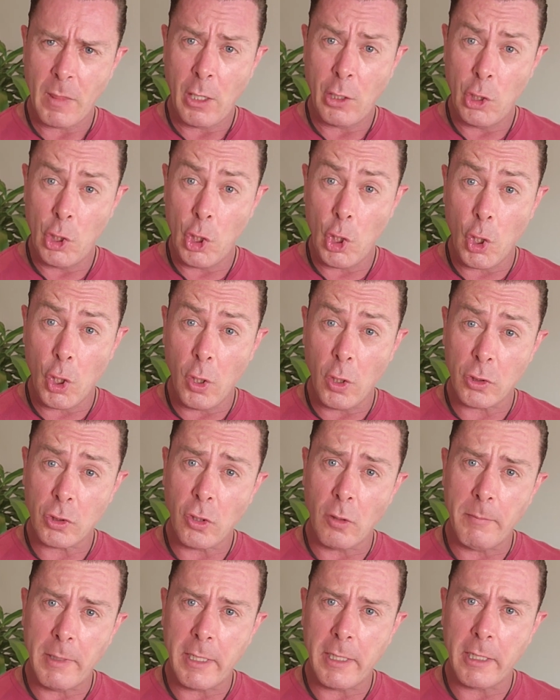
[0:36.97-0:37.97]
no lo
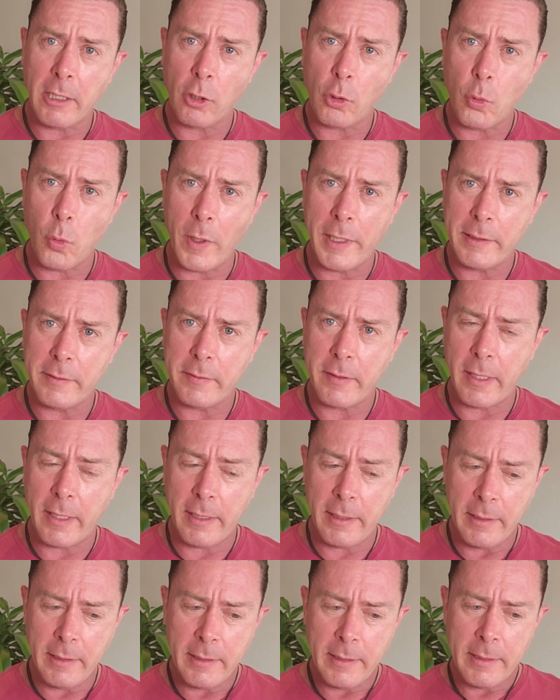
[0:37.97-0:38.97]
toman en
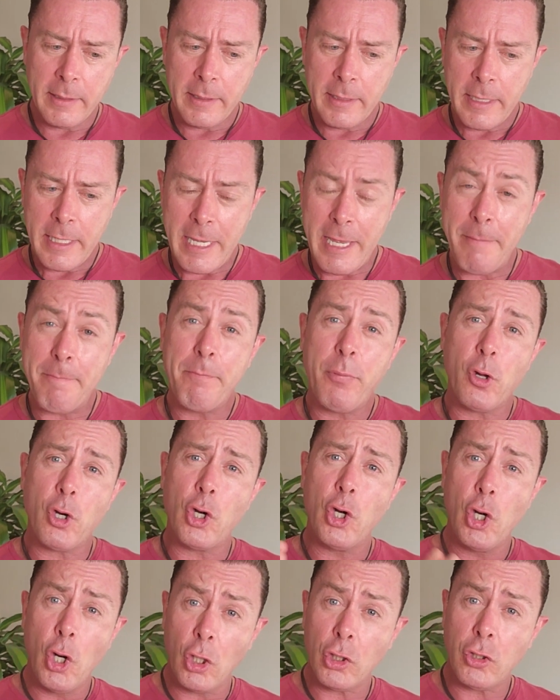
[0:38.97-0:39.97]
cuenta y
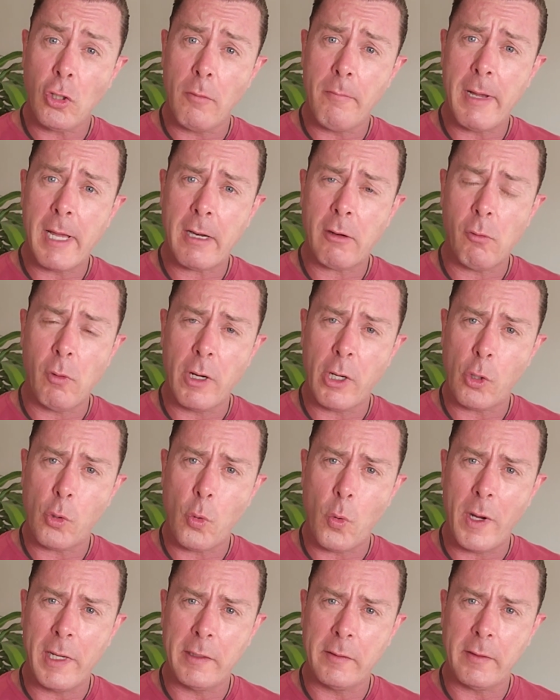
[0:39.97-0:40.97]
por no tomarlo en
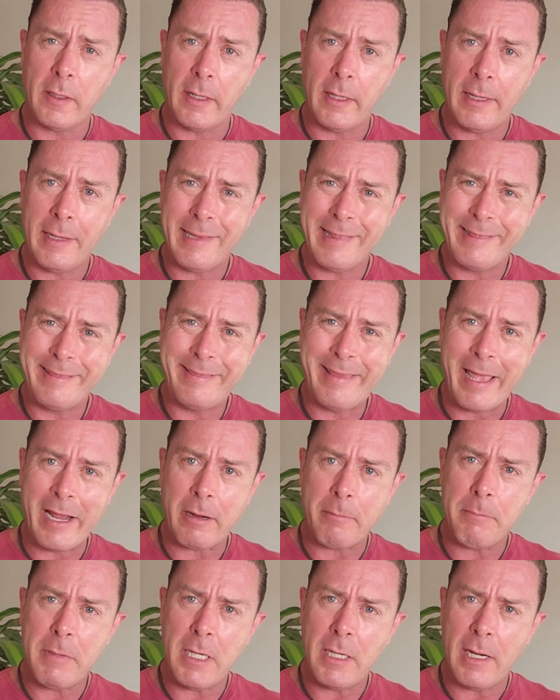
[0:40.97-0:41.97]
cuenta
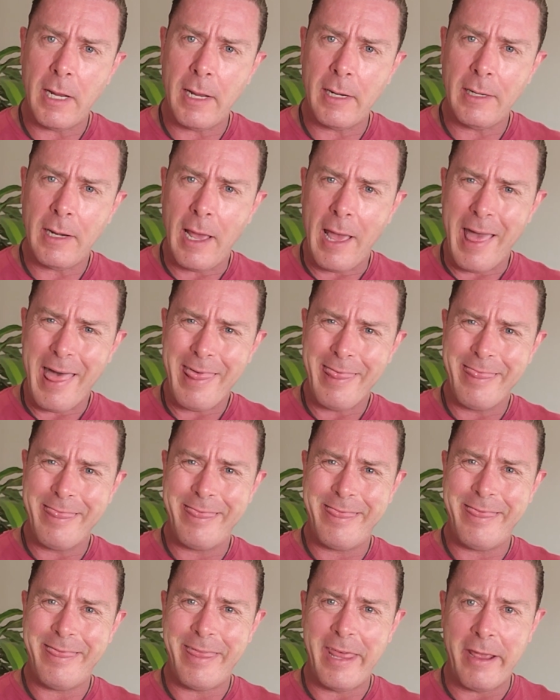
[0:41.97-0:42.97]
terminan
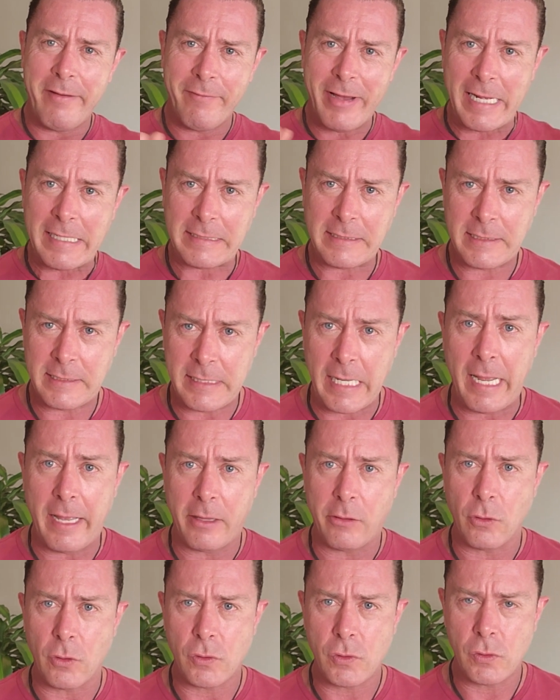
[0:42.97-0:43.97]

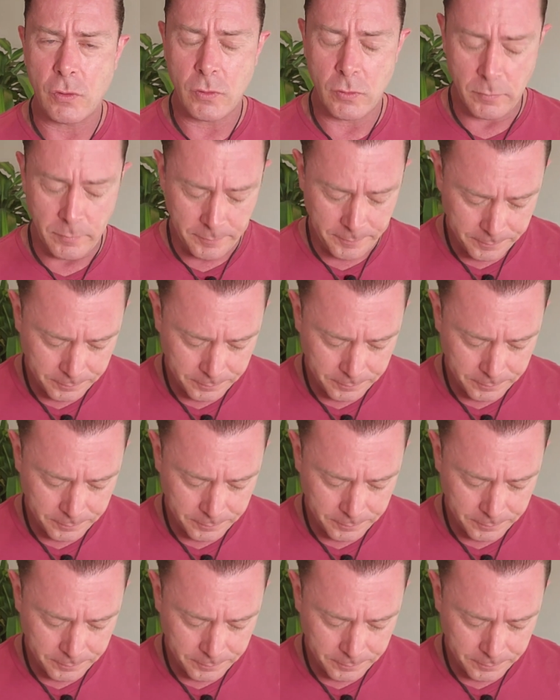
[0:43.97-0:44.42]
devastados.